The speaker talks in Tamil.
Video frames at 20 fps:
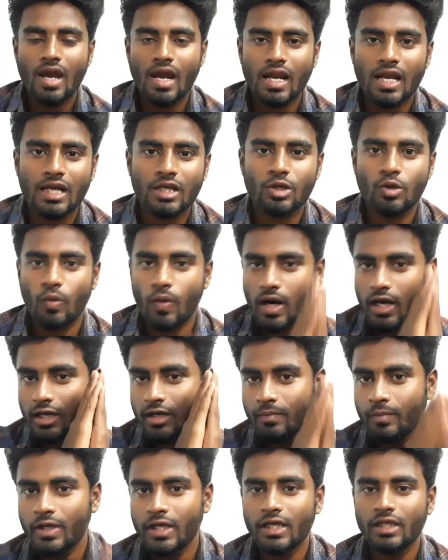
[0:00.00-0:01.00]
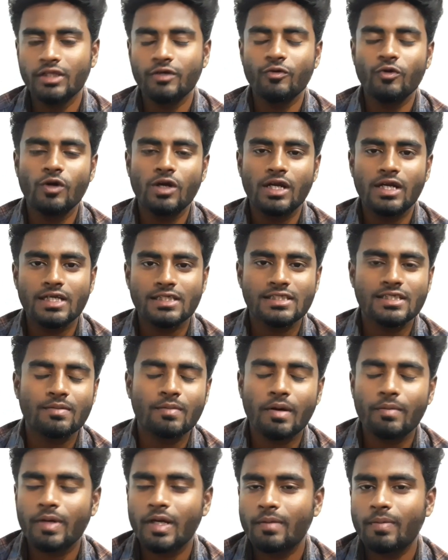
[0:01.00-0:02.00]
எல்லாருக்கும் வணக்கம் இன்னைக்கு இந்த வீடியோவில் என்ன
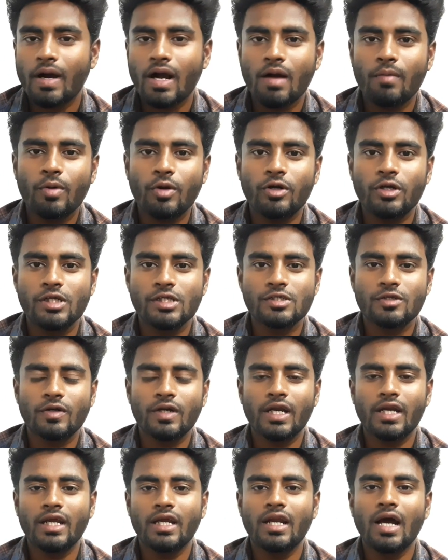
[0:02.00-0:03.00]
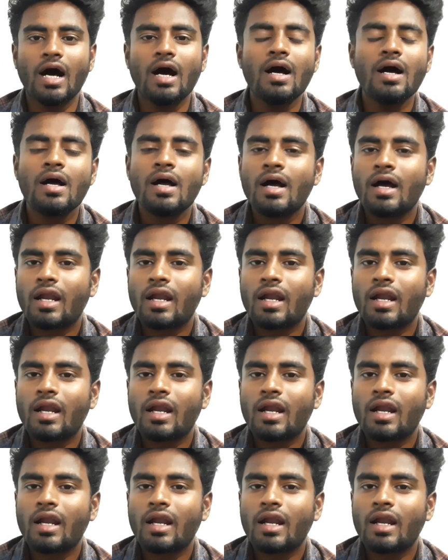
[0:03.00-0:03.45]
சினிமா அப்டேட் பார்க்க போறோம்னு சொல்லிட்டீங்கன்னா